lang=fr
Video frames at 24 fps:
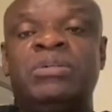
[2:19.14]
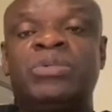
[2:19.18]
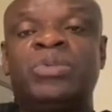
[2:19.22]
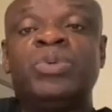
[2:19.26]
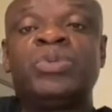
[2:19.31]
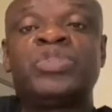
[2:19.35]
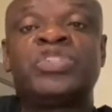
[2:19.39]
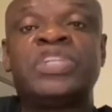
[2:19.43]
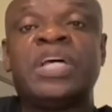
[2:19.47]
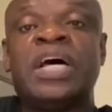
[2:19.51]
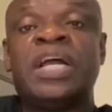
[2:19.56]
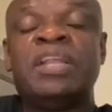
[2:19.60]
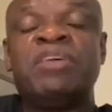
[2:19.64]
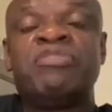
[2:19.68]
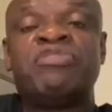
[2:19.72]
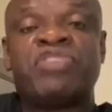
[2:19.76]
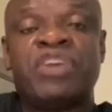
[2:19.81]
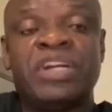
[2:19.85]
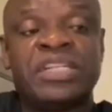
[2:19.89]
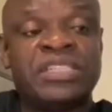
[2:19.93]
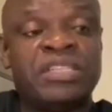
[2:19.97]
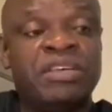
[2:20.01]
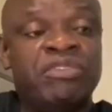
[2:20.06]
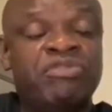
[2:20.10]
Tout ça, les
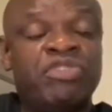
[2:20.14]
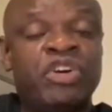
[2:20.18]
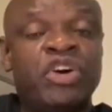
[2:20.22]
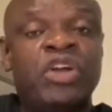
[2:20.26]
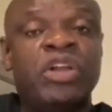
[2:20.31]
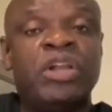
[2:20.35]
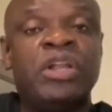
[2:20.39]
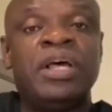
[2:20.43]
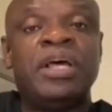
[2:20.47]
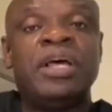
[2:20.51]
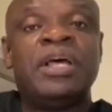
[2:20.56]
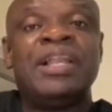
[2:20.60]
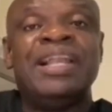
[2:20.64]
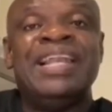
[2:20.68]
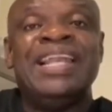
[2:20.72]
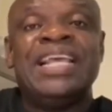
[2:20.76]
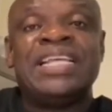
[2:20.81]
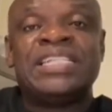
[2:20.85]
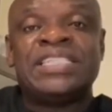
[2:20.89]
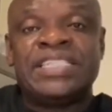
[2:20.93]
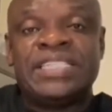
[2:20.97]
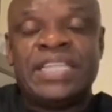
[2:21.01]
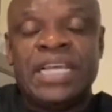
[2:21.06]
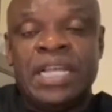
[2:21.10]
Français veulent
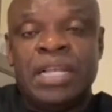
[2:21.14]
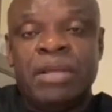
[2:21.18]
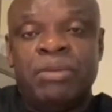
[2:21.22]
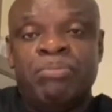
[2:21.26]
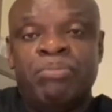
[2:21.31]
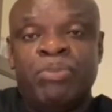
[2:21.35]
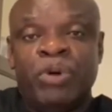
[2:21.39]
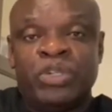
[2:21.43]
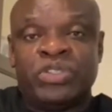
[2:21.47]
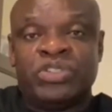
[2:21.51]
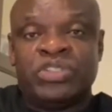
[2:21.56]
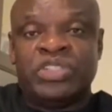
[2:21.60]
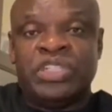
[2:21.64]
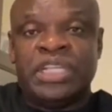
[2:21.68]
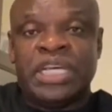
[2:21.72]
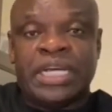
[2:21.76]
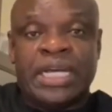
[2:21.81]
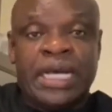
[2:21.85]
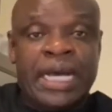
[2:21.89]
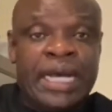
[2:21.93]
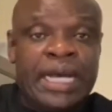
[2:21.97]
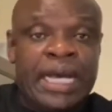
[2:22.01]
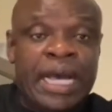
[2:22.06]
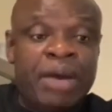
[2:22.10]
lécher les bottes
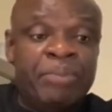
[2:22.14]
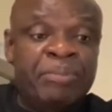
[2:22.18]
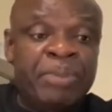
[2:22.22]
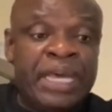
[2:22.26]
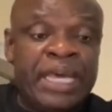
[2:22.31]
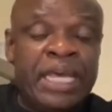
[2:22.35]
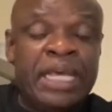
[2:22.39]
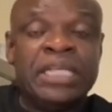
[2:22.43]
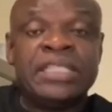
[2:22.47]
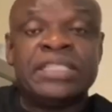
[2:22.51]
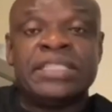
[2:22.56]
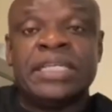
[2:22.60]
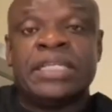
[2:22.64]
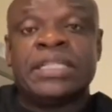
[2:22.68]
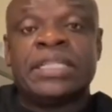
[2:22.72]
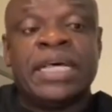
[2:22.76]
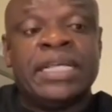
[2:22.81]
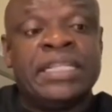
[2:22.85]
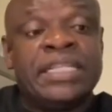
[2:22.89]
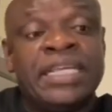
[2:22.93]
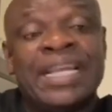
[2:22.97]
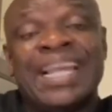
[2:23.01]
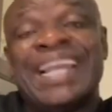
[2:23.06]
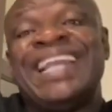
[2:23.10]
de Kagame,
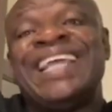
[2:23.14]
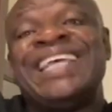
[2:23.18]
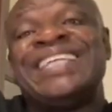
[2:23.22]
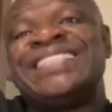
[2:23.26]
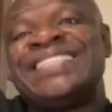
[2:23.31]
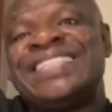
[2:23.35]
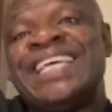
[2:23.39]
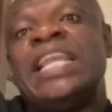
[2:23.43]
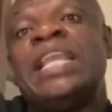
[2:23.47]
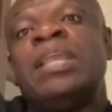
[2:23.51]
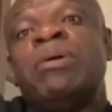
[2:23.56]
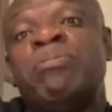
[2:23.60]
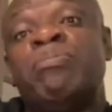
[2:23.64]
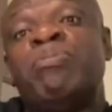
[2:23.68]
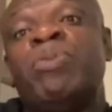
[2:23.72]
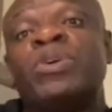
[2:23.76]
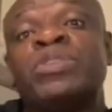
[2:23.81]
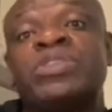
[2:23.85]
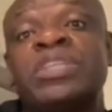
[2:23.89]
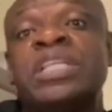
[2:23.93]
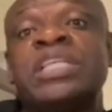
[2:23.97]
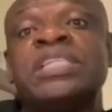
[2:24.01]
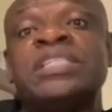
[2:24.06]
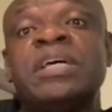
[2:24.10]
c'est-à-dire lécher les
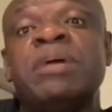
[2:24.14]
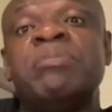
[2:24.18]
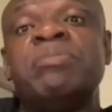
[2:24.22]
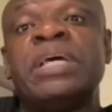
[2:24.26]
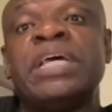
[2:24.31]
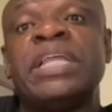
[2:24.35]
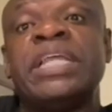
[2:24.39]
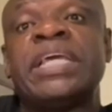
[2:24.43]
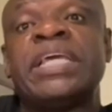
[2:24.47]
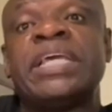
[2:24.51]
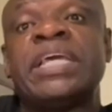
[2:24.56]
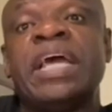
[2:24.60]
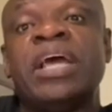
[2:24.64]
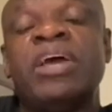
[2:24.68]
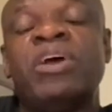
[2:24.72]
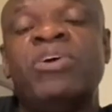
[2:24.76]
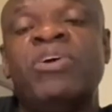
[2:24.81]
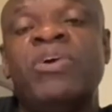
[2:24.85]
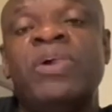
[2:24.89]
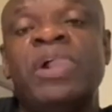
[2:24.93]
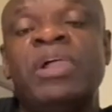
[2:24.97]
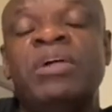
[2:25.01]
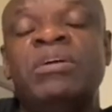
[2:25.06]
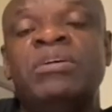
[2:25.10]
bottes des Américains
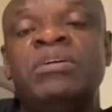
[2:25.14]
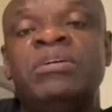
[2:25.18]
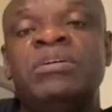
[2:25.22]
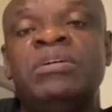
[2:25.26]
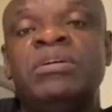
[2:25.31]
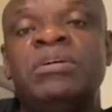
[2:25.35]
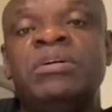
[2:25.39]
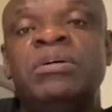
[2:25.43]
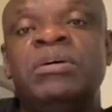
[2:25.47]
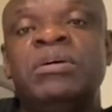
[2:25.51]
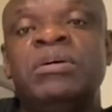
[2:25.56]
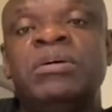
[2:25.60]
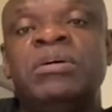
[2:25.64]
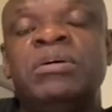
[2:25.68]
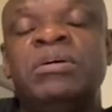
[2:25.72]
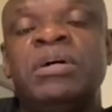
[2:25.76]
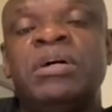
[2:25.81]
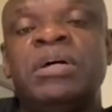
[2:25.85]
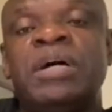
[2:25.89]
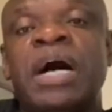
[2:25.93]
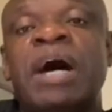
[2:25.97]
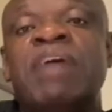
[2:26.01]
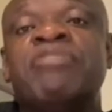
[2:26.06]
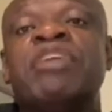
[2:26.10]

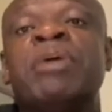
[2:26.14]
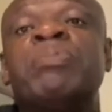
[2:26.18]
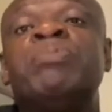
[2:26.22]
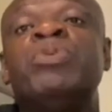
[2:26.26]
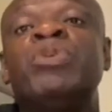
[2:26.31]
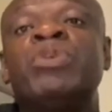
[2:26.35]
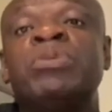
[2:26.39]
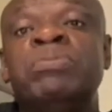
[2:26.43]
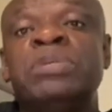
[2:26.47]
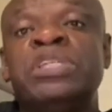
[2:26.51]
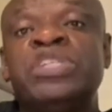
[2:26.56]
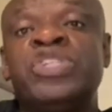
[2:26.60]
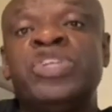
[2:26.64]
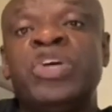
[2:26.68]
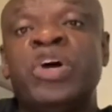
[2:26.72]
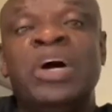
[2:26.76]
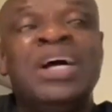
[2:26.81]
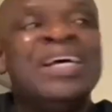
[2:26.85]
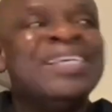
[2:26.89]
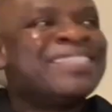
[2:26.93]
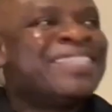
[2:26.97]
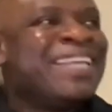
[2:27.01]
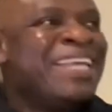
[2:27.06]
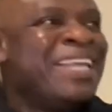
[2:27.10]
avec pour
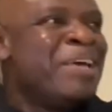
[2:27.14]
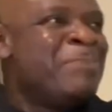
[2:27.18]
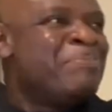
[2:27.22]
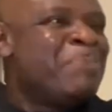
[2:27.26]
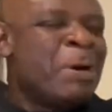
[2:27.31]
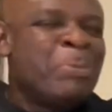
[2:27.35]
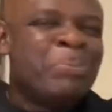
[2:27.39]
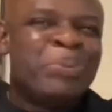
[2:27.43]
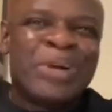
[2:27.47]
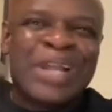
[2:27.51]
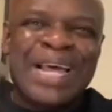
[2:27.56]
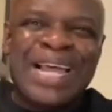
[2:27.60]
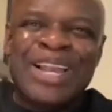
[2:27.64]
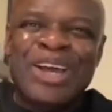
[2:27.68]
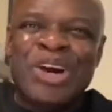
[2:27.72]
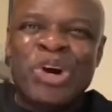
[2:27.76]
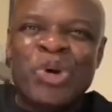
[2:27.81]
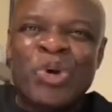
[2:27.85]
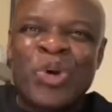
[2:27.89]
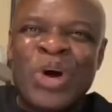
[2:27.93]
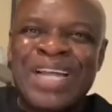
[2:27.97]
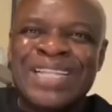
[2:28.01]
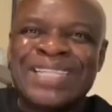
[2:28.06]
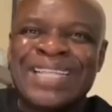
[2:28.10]
mission, ce n'est pas pour aller
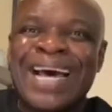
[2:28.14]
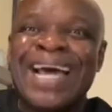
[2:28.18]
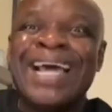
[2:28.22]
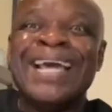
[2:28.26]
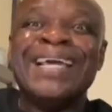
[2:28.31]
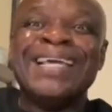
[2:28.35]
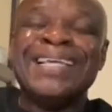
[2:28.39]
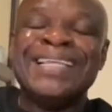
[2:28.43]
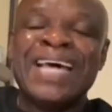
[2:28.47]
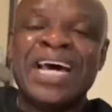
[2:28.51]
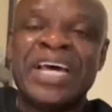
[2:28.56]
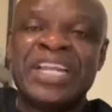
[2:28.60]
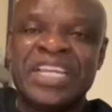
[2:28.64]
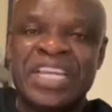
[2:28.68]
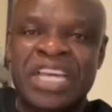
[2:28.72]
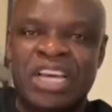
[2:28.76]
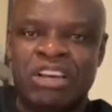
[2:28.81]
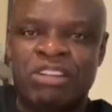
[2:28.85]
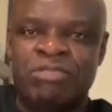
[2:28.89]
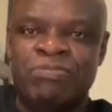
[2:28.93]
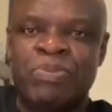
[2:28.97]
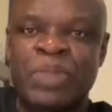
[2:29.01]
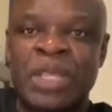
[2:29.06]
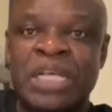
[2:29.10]
au Rwanda, il n'y a
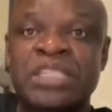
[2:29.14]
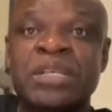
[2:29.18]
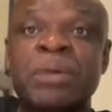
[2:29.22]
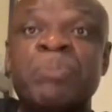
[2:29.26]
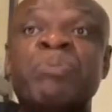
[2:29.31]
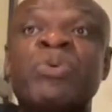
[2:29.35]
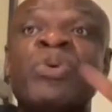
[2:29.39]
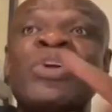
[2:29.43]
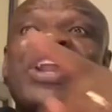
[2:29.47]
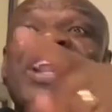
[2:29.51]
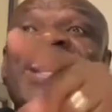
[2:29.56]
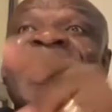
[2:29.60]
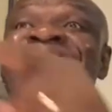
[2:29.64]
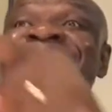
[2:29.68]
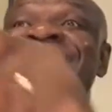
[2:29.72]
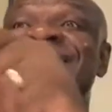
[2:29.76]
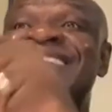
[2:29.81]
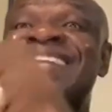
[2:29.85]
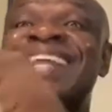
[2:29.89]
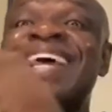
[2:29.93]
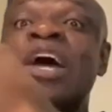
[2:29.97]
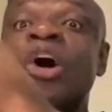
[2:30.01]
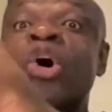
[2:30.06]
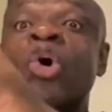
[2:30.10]
rien. C'est pour
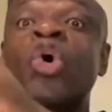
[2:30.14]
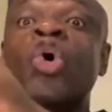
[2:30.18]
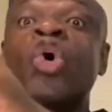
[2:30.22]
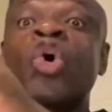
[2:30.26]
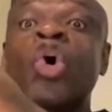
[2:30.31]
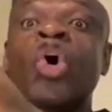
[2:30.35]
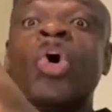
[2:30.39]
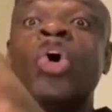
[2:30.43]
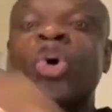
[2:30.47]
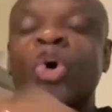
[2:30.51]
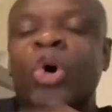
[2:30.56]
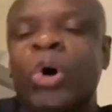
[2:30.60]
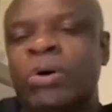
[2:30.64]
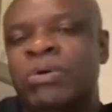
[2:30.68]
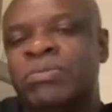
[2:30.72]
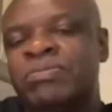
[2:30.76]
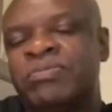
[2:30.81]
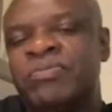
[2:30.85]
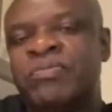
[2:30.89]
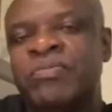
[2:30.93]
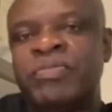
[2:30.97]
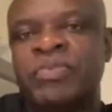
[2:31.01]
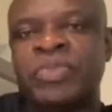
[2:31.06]
rentrer au Congo.